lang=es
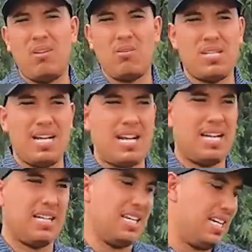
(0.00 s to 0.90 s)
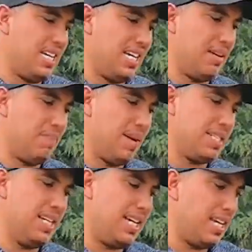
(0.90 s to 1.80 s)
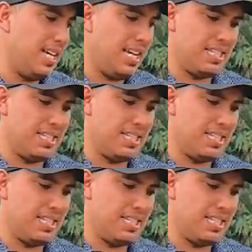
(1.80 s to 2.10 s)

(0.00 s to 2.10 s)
O sea, que, pase,